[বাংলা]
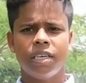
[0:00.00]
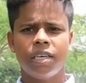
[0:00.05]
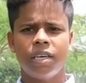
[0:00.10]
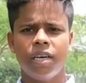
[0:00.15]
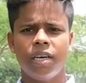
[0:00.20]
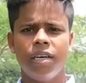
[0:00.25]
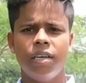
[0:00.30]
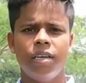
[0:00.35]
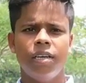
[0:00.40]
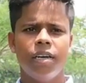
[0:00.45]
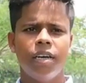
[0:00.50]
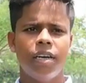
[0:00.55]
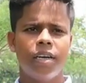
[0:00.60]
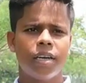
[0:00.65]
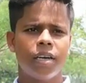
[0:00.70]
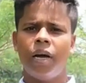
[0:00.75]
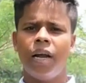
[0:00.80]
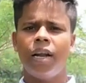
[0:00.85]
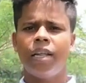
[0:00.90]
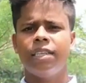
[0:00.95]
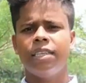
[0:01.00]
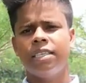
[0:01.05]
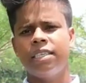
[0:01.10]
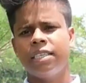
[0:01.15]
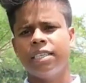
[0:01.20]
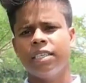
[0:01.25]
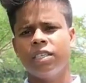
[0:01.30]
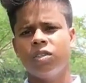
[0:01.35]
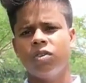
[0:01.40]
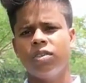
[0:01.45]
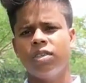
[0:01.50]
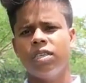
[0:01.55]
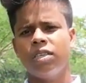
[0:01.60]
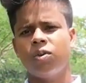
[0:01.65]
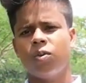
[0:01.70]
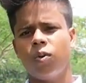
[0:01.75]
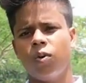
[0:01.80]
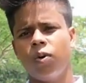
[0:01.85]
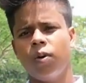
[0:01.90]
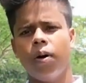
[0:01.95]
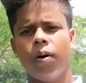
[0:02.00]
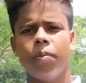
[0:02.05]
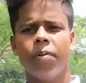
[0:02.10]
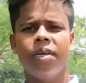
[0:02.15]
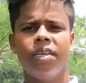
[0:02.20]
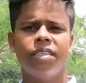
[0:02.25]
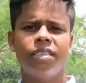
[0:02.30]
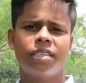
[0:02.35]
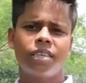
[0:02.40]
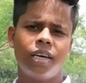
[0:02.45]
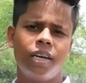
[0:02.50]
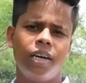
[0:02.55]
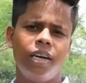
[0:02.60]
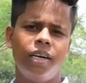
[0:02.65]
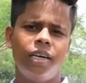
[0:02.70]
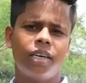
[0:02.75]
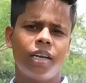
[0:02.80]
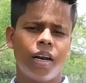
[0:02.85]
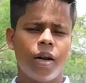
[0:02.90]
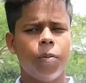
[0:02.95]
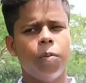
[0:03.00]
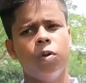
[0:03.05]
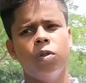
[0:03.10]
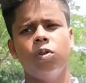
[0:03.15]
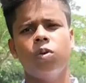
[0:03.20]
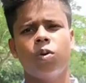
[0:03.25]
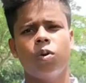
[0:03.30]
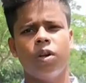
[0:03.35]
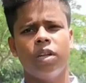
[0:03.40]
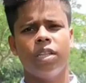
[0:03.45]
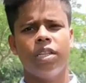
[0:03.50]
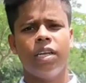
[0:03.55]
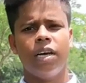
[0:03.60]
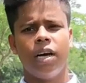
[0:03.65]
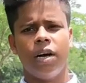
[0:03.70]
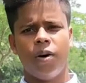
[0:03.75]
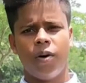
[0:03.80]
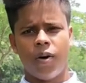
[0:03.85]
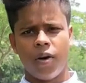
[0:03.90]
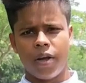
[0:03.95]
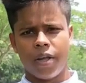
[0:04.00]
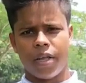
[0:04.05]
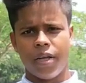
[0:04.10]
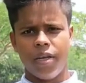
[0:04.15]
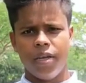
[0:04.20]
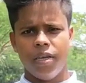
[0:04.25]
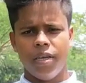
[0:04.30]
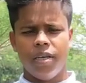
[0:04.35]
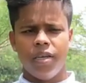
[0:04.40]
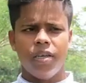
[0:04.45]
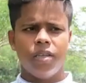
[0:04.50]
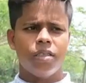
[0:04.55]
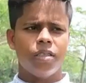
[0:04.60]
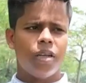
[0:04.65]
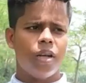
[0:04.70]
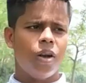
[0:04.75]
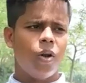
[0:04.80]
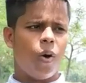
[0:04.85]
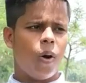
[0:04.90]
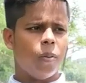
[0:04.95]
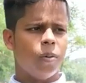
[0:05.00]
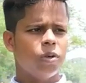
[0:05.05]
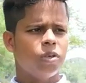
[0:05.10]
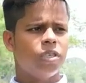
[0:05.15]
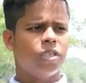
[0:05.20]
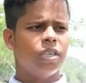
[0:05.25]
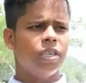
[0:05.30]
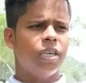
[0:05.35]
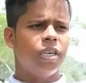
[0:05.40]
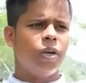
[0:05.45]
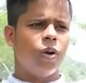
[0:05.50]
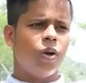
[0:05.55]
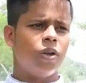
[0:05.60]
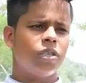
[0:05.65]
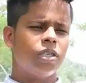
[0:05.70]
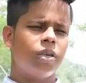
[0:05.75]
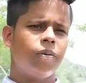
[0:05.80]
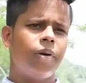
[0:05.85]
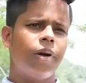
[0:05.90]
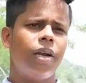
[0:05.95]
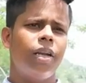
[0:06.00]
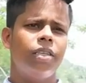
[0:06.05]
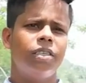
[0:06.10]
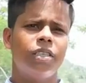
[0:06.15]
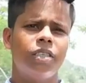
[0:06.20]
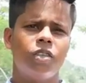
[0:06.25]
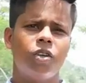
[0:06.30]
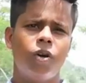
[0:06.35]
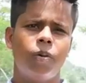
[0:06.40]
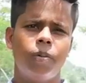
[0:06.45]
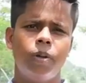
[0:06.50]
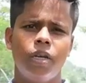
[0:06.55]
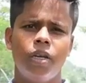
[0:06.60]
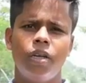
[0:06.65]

টাকা এটা বাংলাদেশ থেকে যদি কোনোভাবে স্কারের লেটেলা বন্ধ করে দেওয়া হয় তাহলে অবশ্যই এই লসটা বাংলাদেশের হবে